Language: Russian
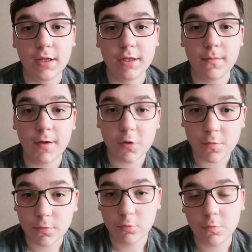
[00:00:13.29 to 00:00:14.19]
на
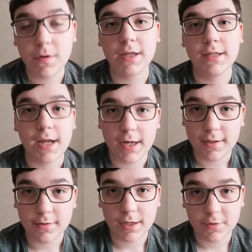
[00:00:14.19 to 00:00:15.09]
моем
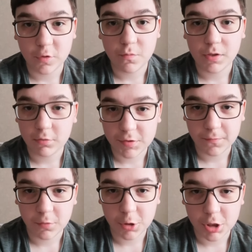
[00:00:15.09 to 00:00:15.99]
YouTube-канале
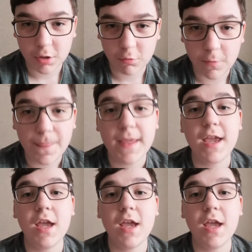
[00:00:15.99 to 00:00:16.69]
artembelousov.ru